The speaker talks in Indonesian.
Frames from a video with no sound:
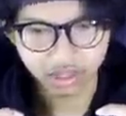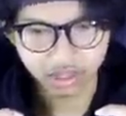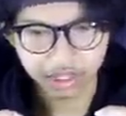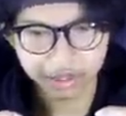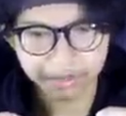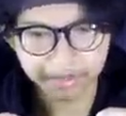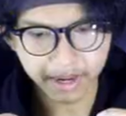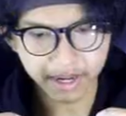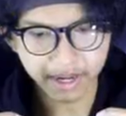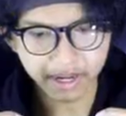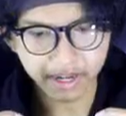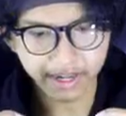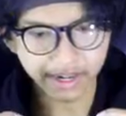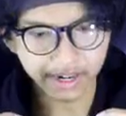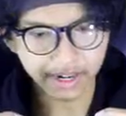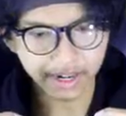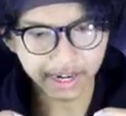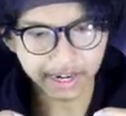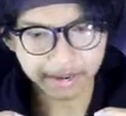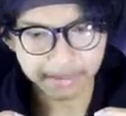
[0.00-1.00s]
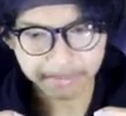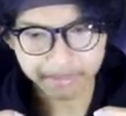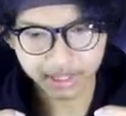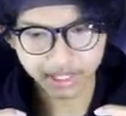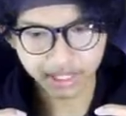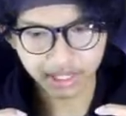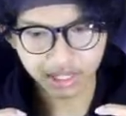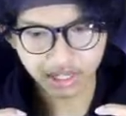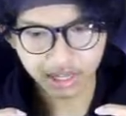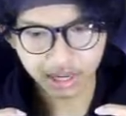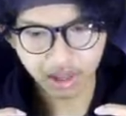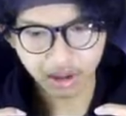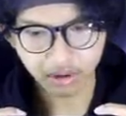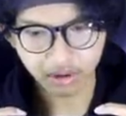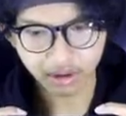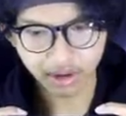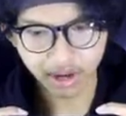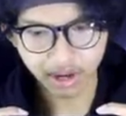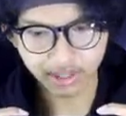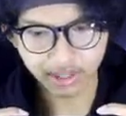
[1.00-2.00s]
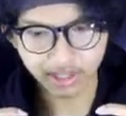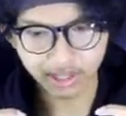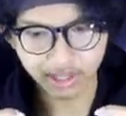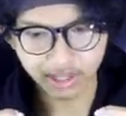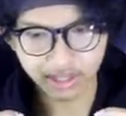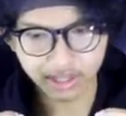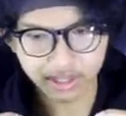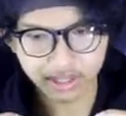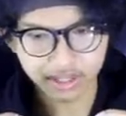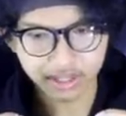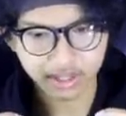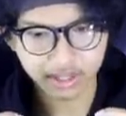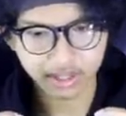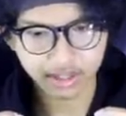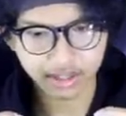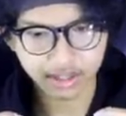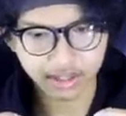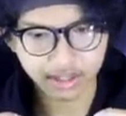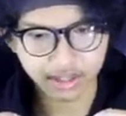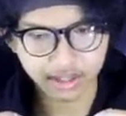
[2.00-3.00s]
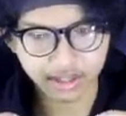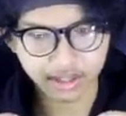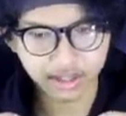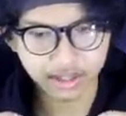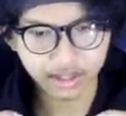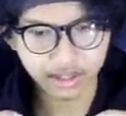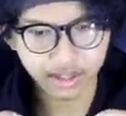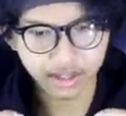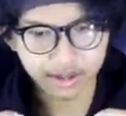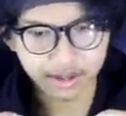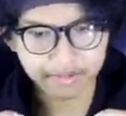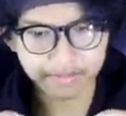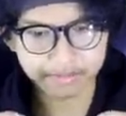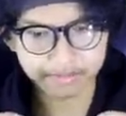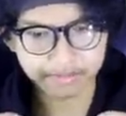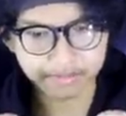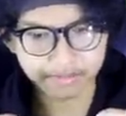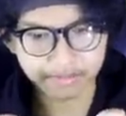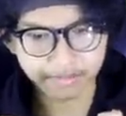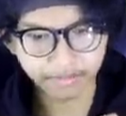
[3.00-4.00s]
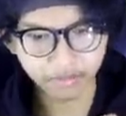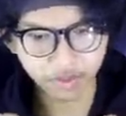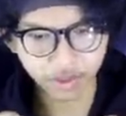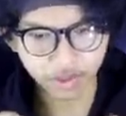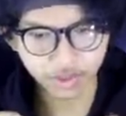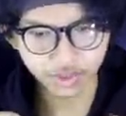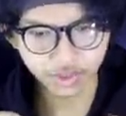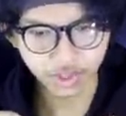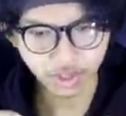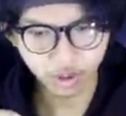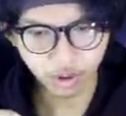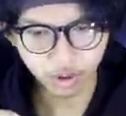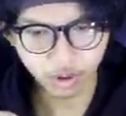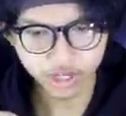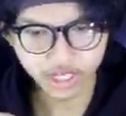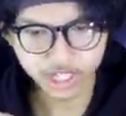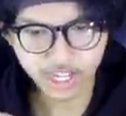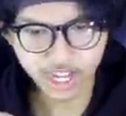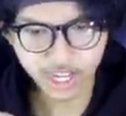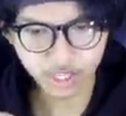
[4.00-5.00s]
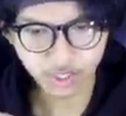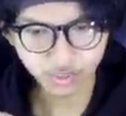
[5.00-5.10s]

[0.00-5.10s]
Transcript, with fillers: gimana ya menghilang orangnya um, oh ini dia